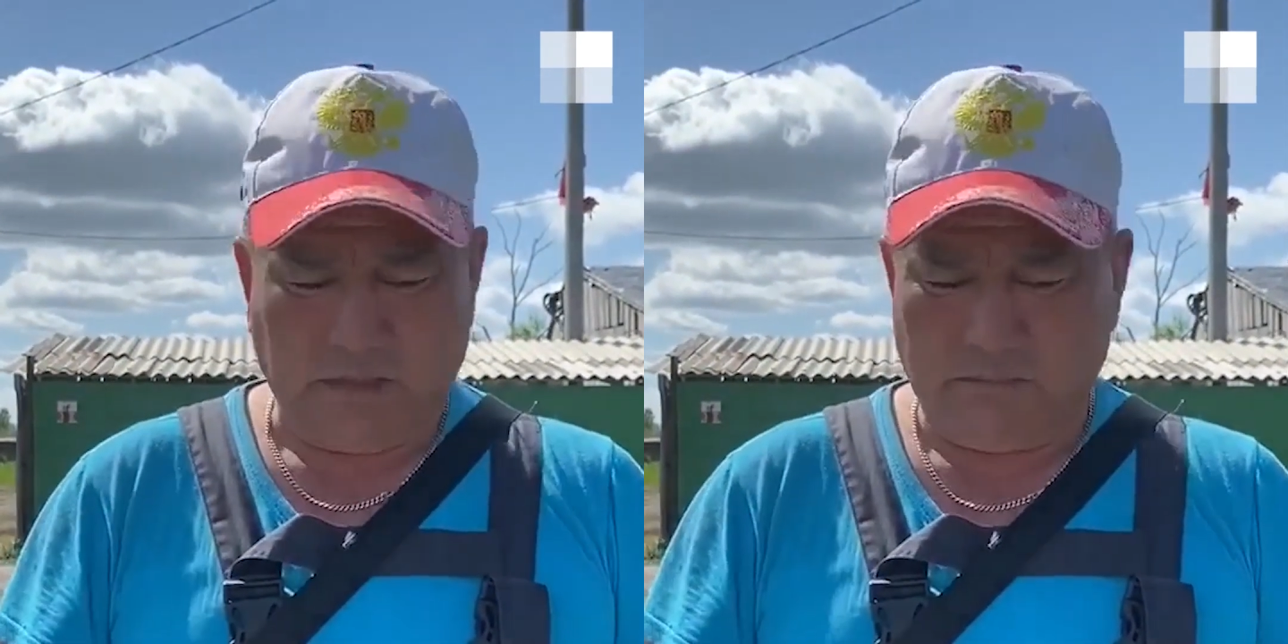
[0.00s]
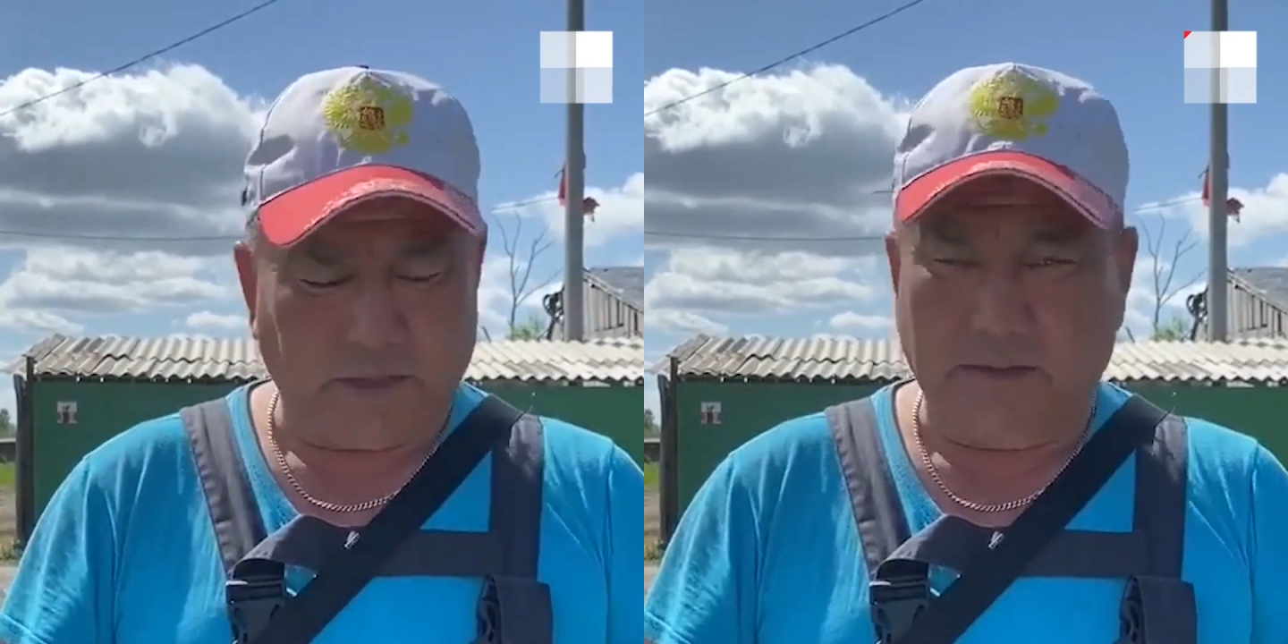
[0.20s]

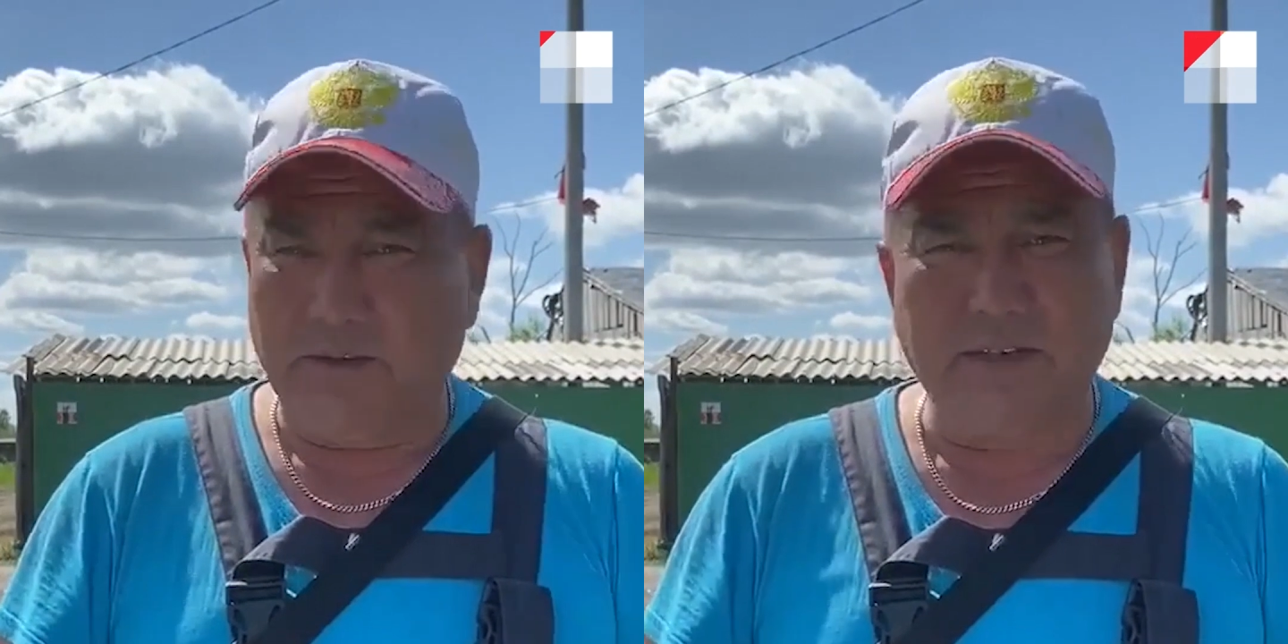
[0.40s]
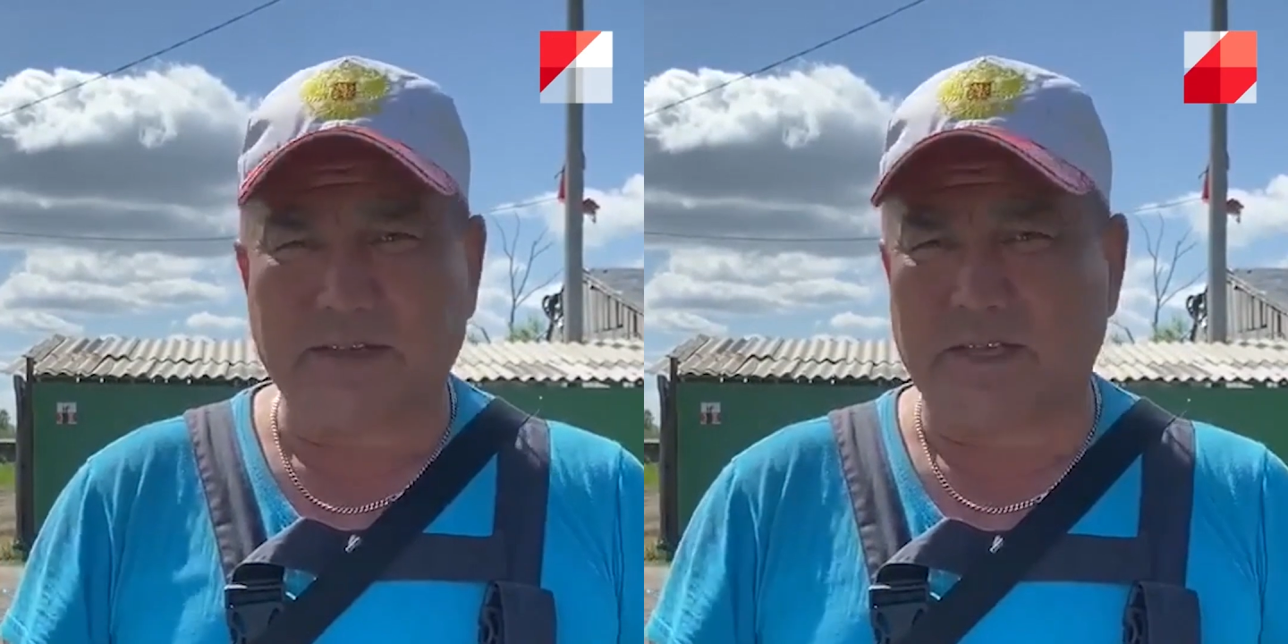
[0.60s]

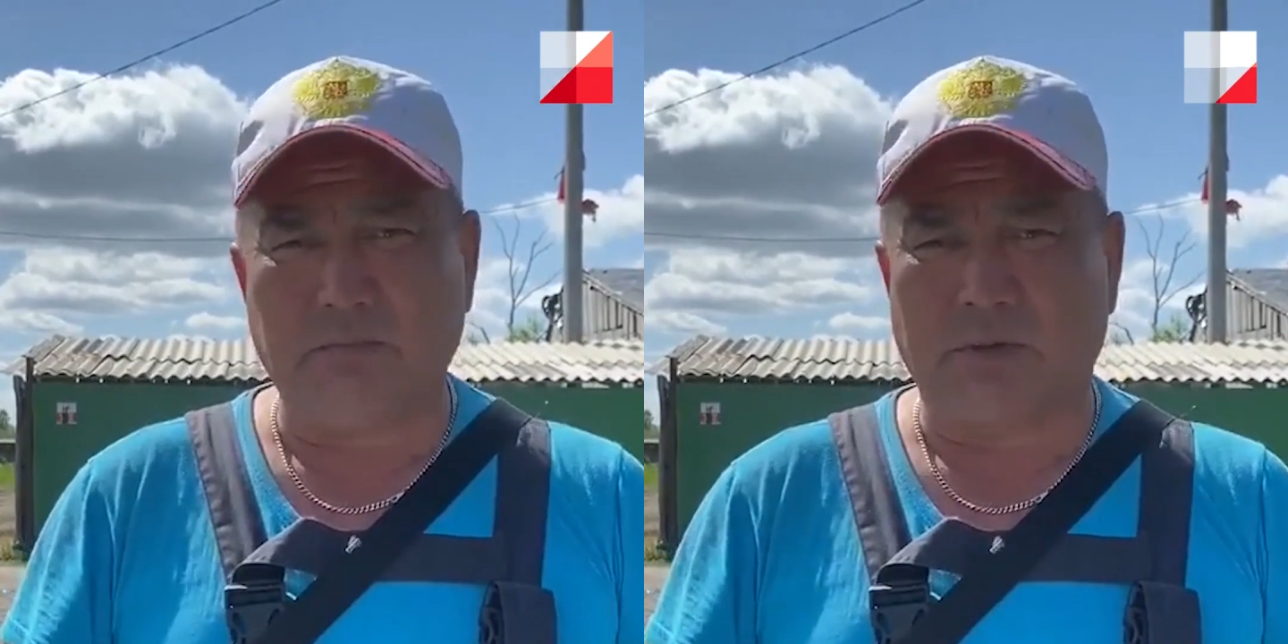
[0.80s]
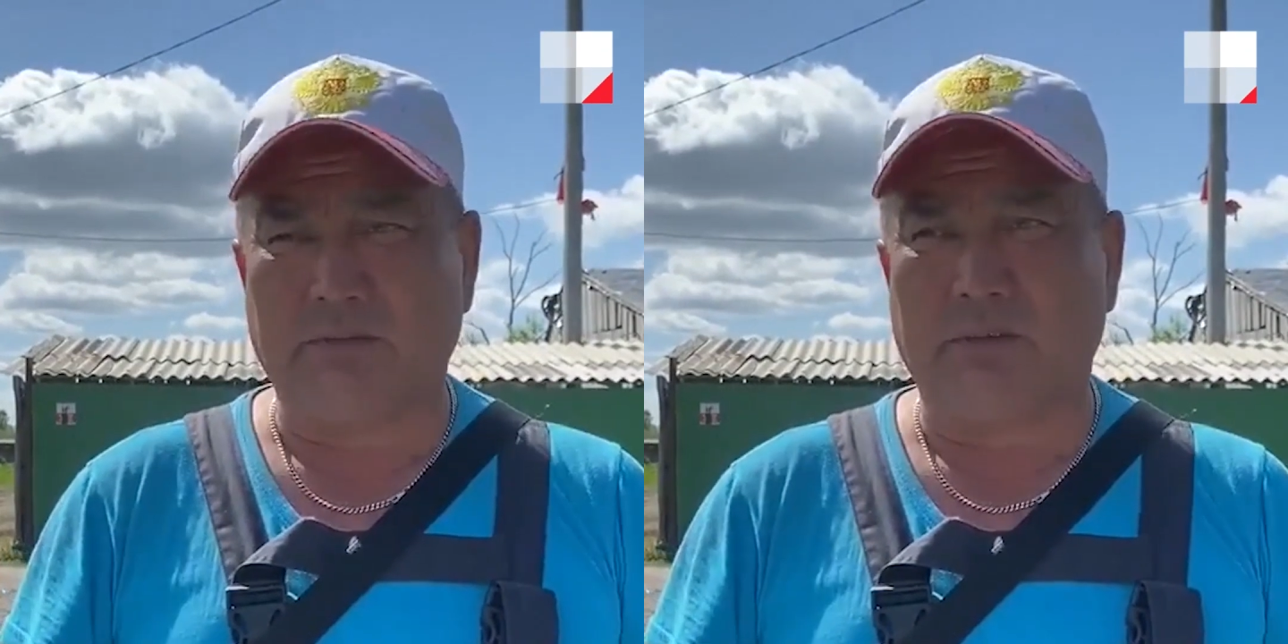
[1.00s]
продвинется с
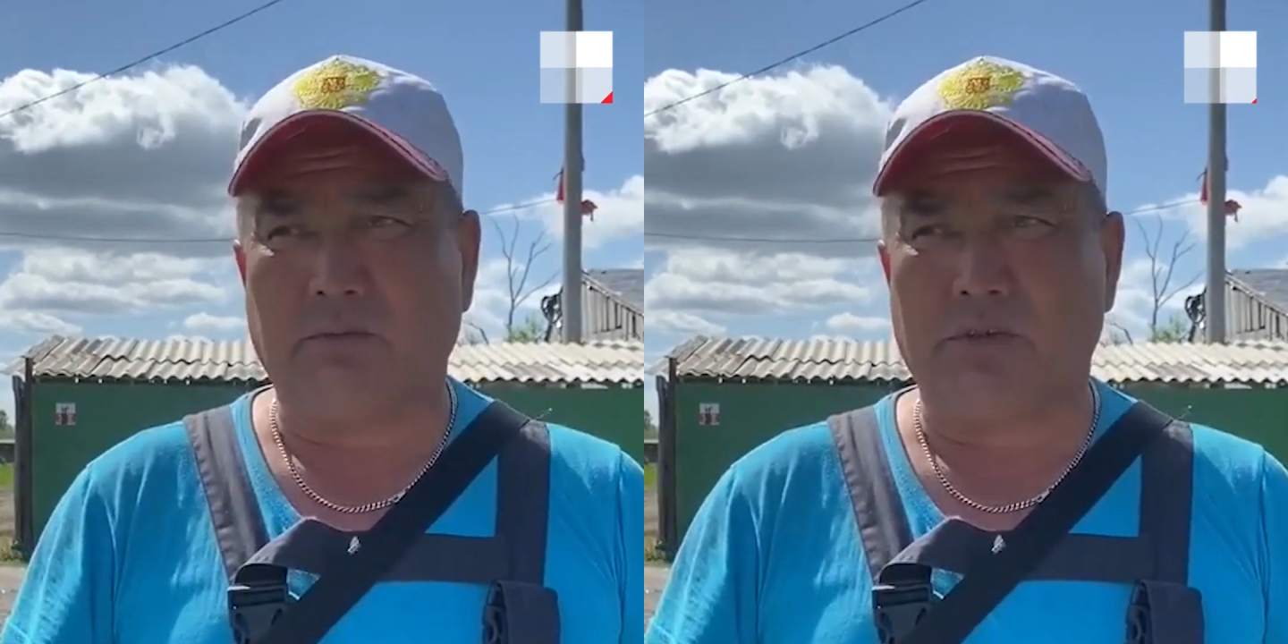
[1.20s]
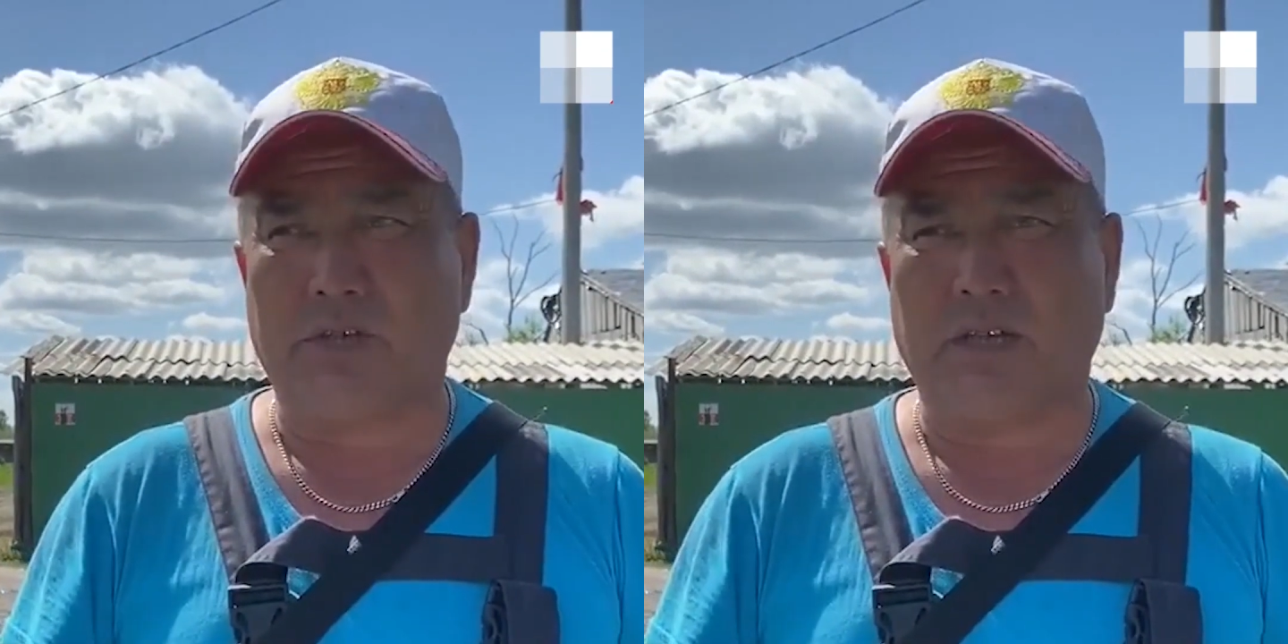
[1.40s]
мертвой
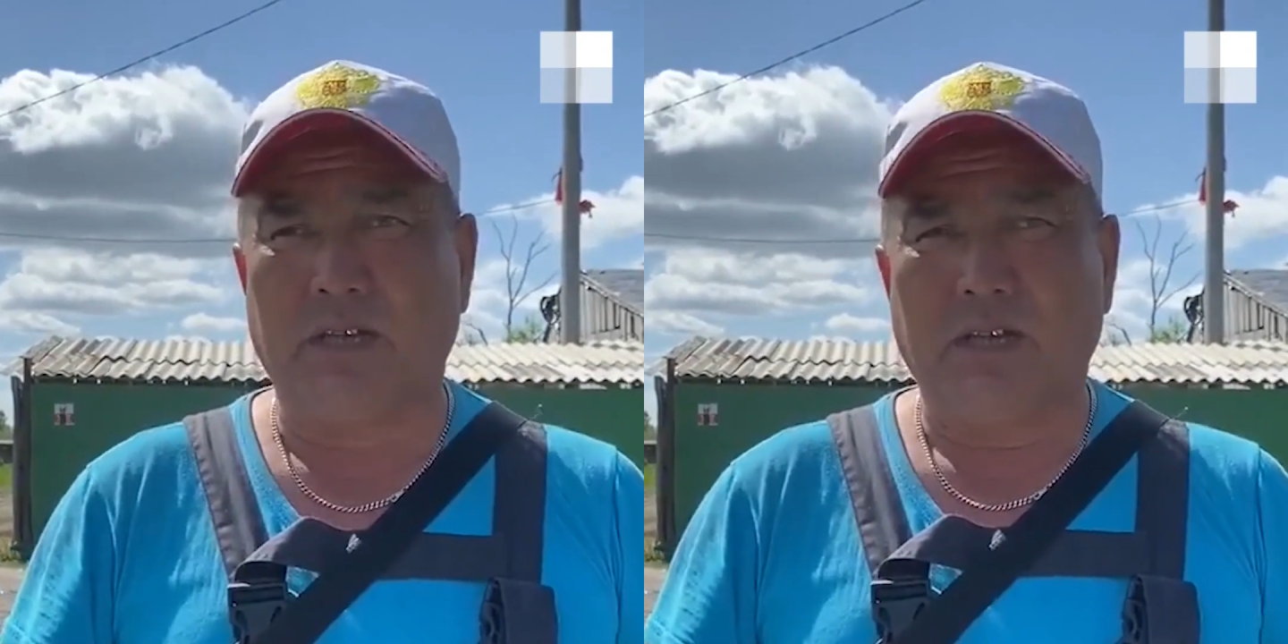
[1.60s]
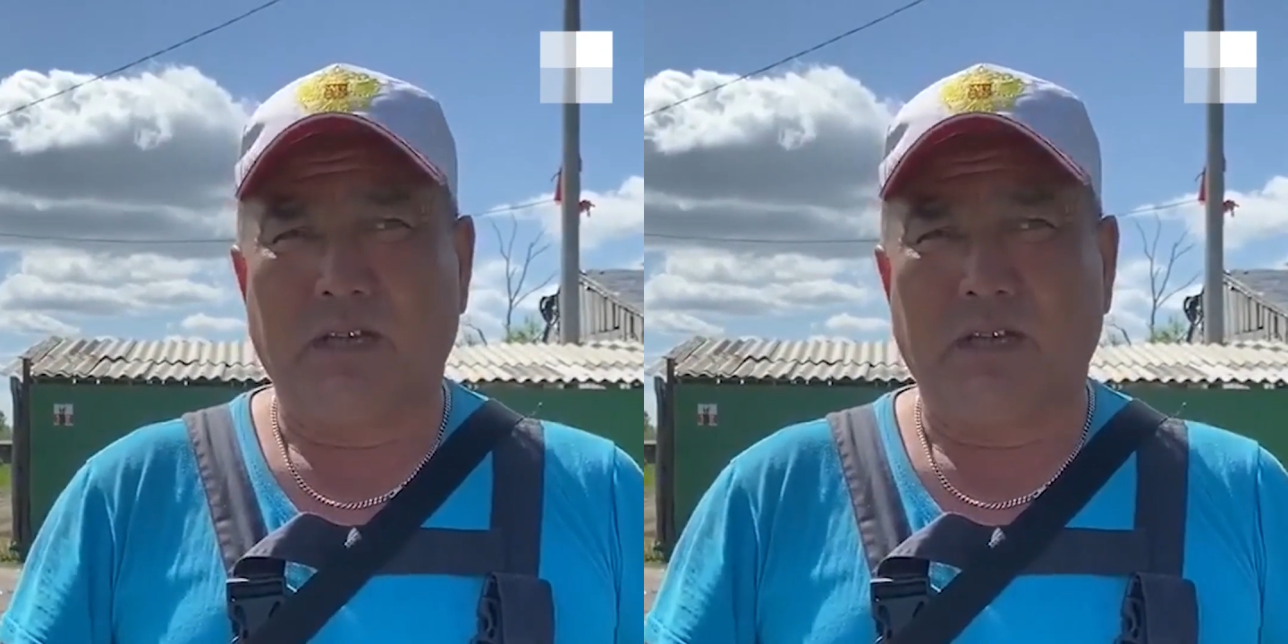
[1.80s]
точки.